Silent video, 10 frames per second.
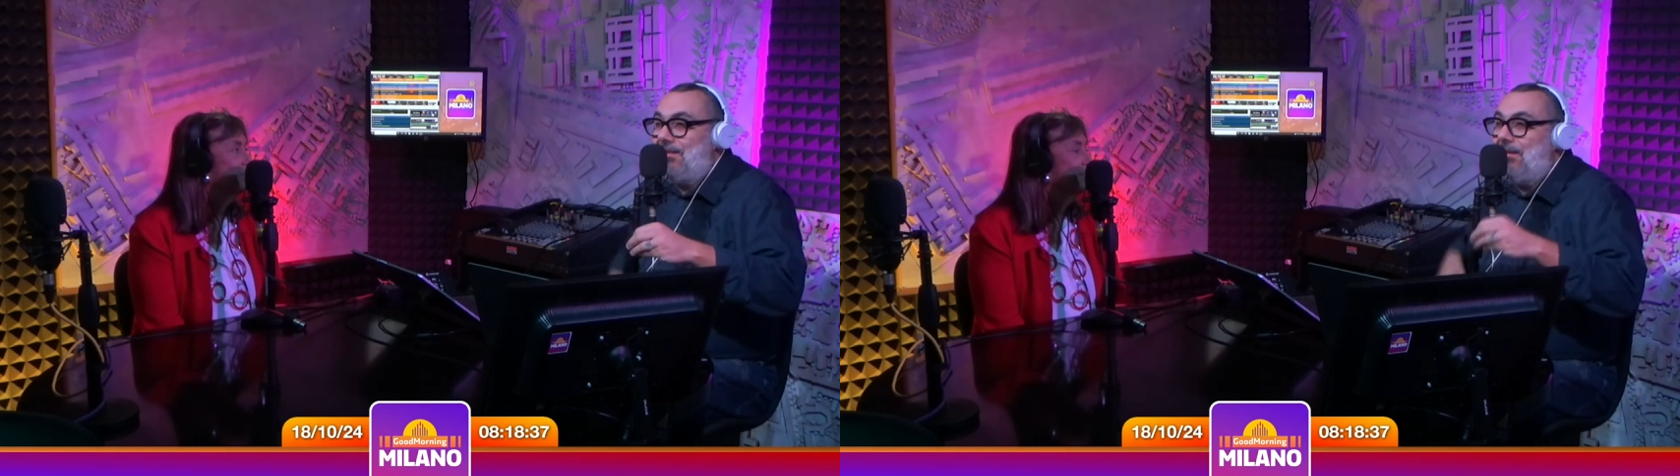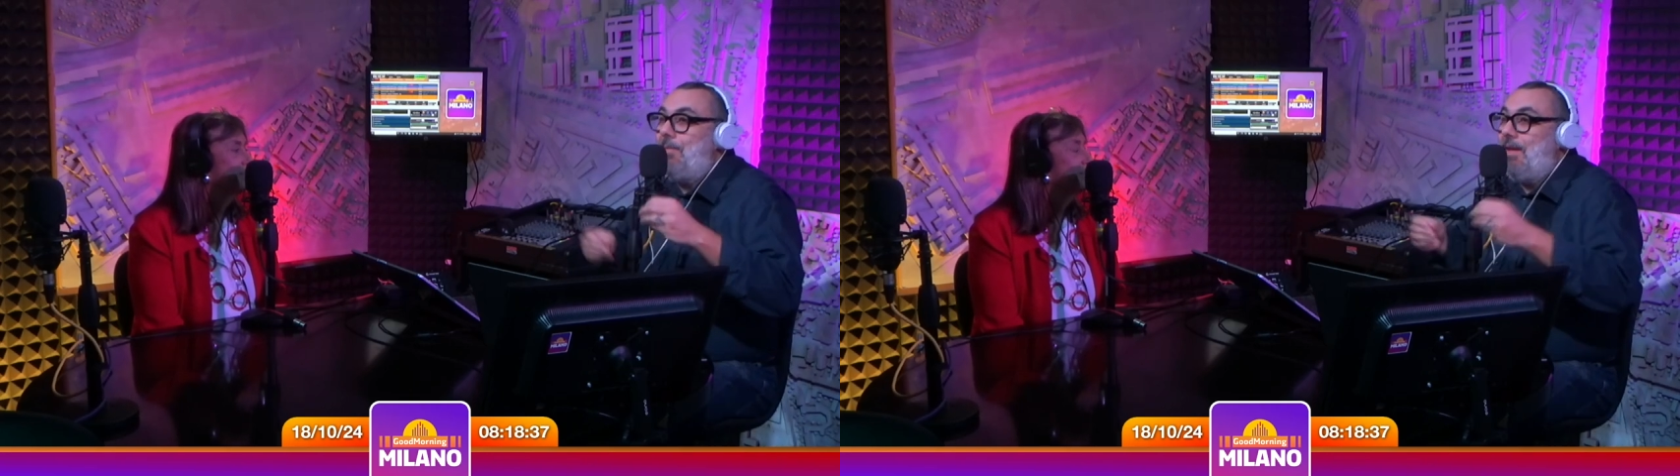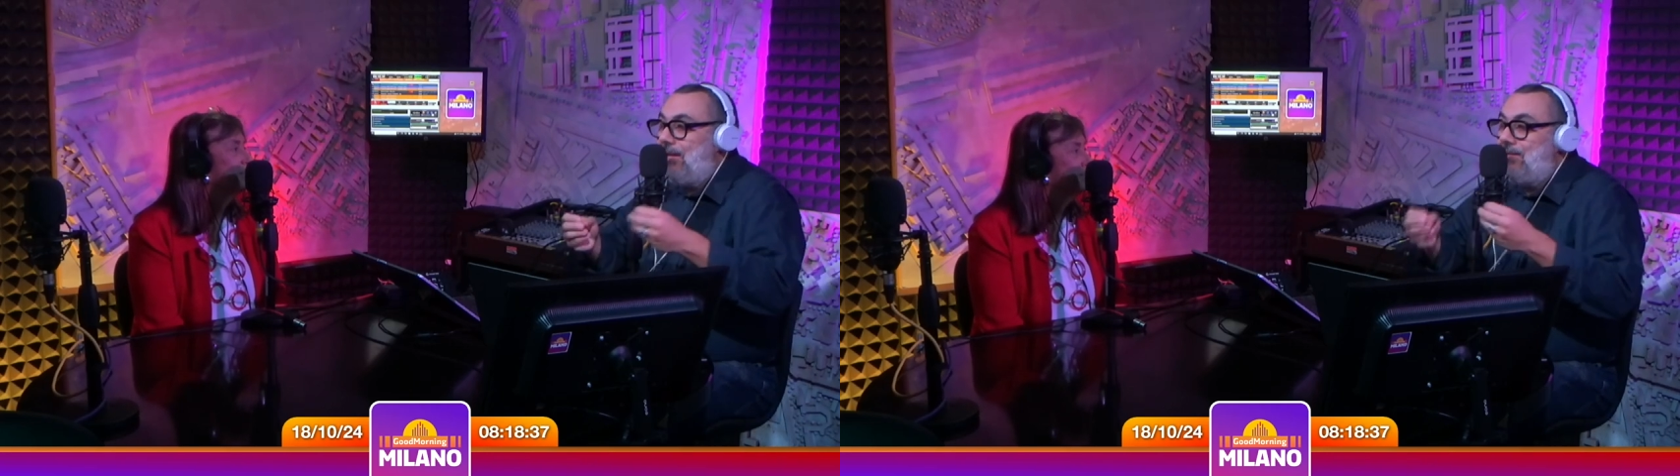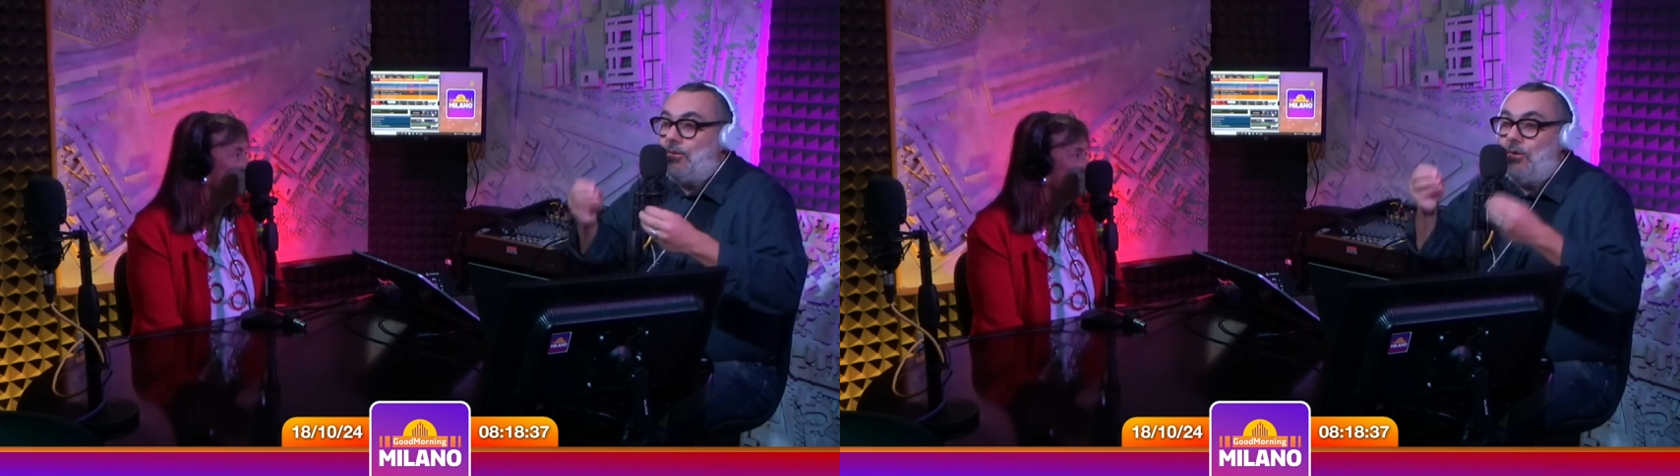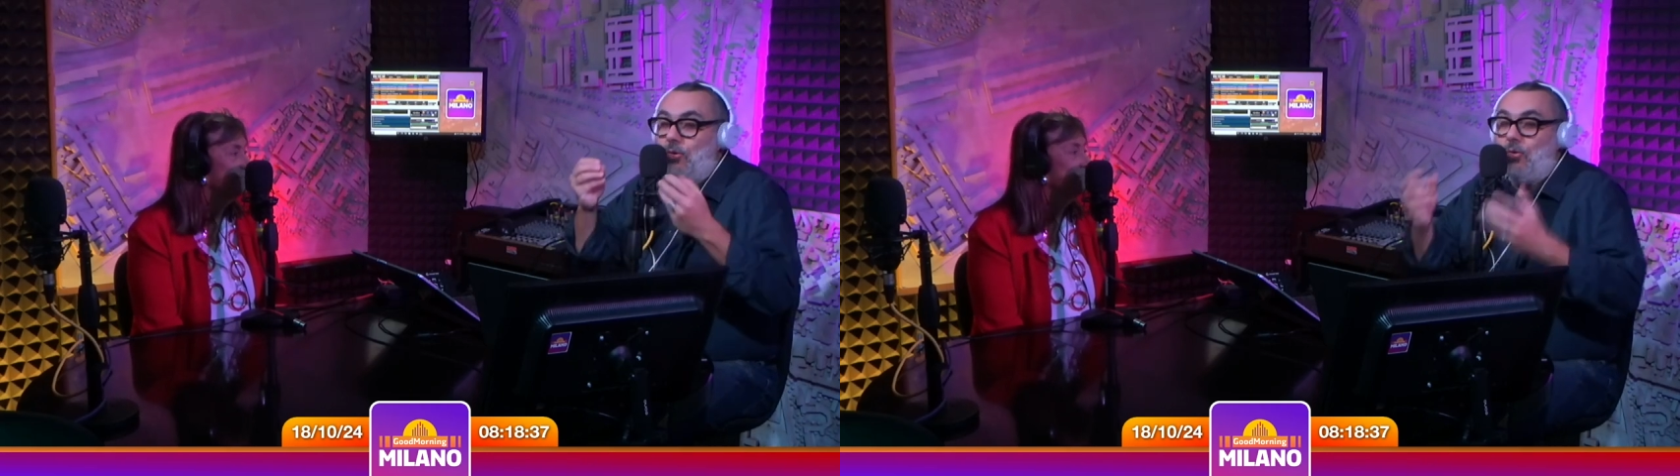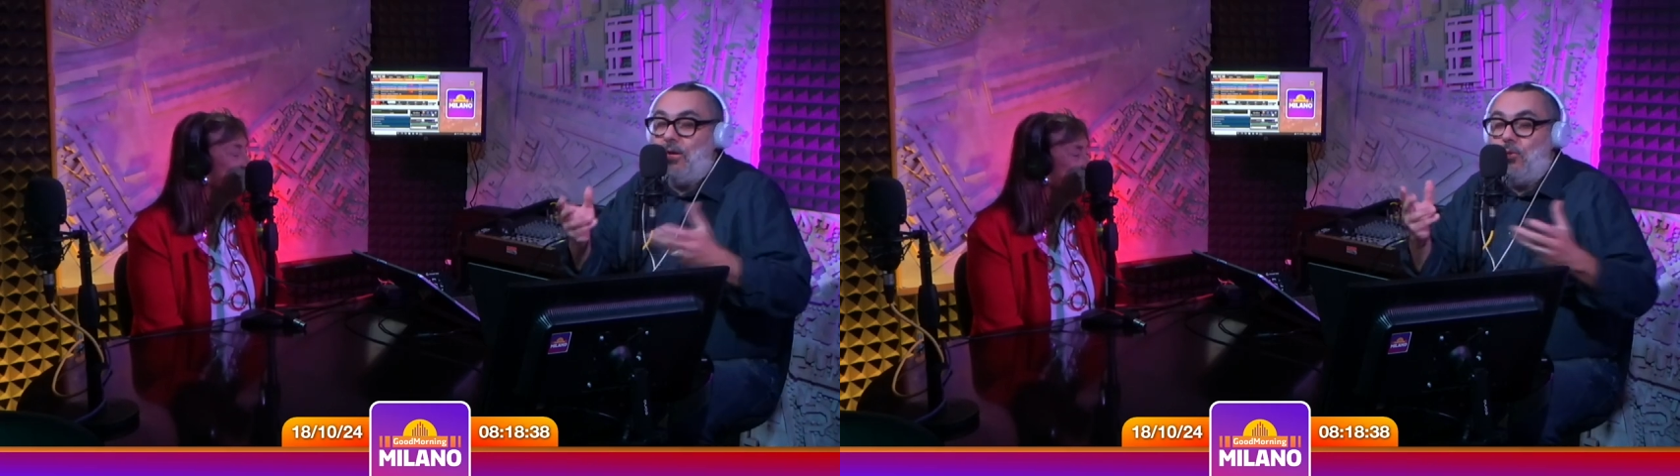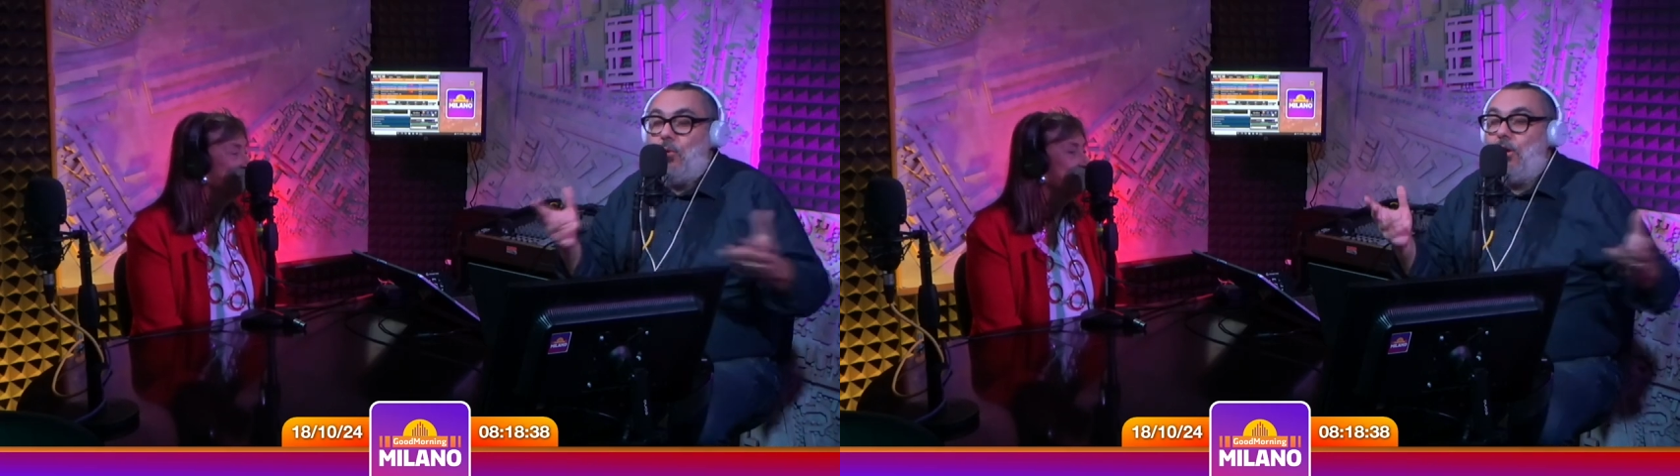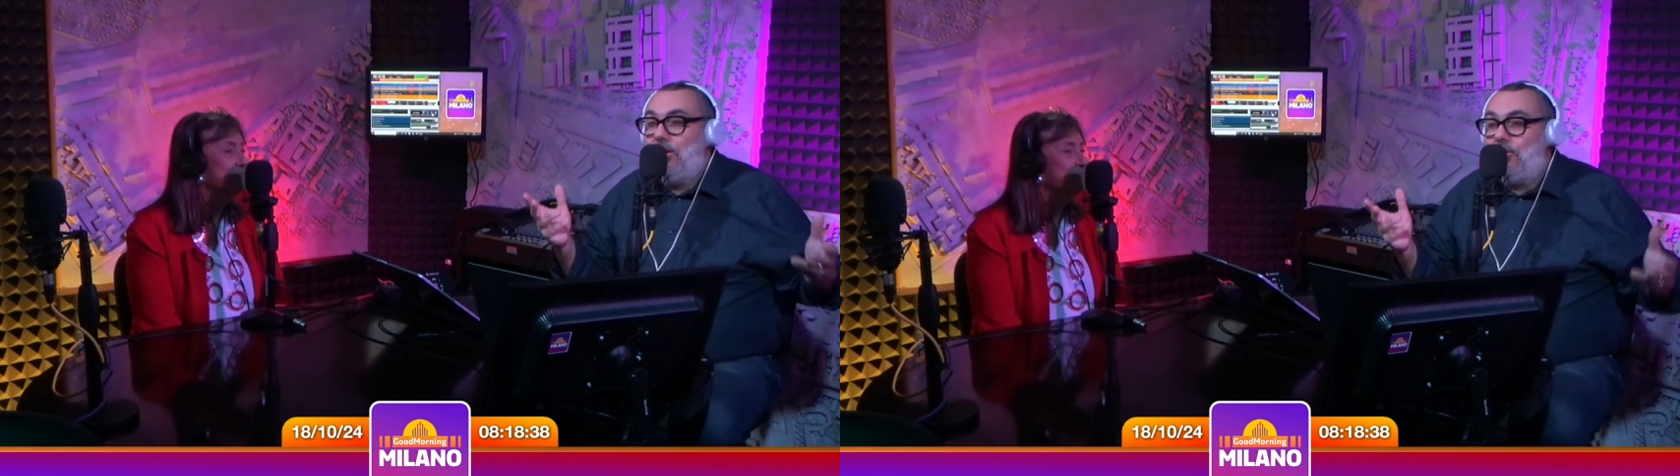sapere che esistono ancora luoghi